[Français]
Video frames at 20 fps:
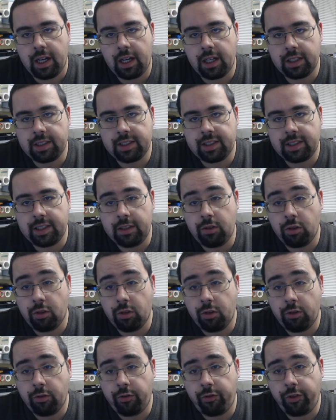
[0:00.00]
c'est
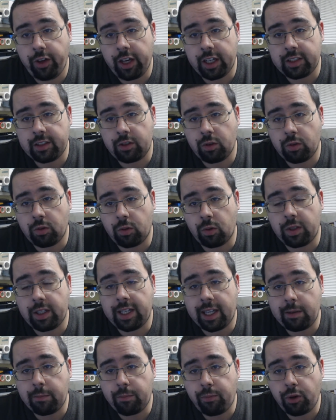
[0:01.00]
une version
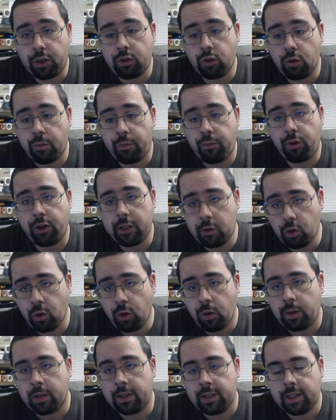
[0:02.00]
4.2.2.